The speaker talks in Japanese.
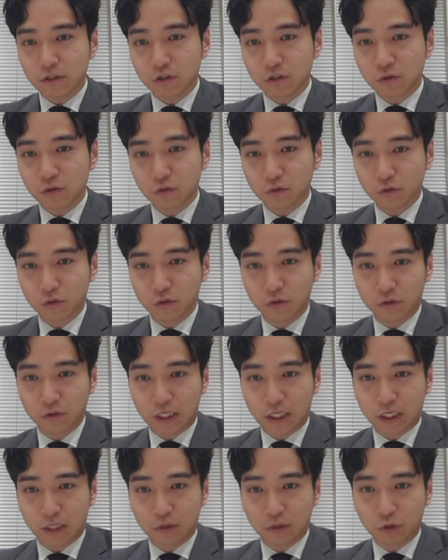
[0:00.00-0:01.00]
ちょうの、
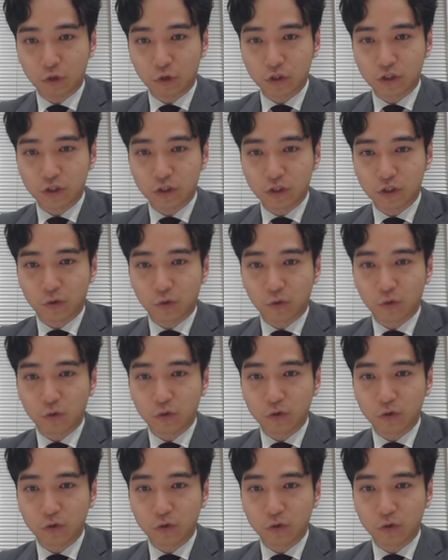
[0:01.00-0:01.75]
えー、取引を行う